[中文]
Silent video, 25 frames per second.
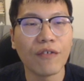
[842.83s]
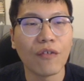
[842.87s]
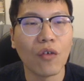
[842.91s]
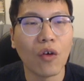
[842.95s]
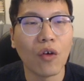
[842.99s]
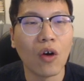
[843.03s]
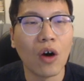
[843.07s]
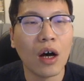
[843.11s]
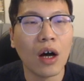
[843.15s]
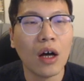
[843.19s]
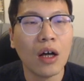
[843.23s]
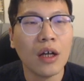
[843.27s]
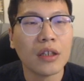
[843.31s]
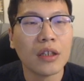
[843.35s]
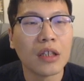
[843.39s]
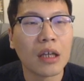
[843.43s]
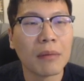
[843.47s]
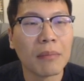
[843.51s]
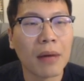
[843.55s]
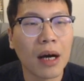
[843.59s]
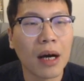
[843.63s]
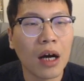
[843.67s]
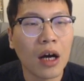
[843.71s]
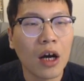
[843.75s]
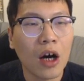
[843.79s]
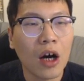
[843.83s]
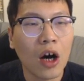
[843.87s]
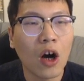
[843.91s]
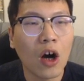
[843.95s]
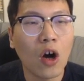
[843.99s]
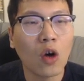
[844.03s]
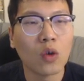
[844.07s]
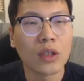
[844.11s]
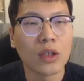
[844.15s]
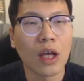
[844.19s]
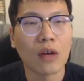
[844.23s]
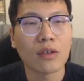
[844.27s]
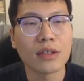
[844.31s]
五，那么
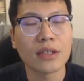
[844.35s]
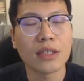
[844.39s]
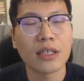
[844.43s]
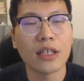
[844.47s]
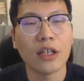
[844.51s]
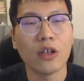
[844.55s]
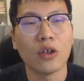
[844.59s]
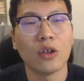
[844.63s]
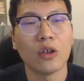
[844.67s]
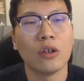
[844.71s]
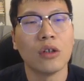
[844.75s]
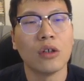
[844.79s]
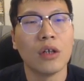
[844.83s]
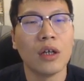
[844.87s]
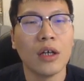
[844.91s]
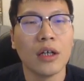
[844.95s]
后到 c 六，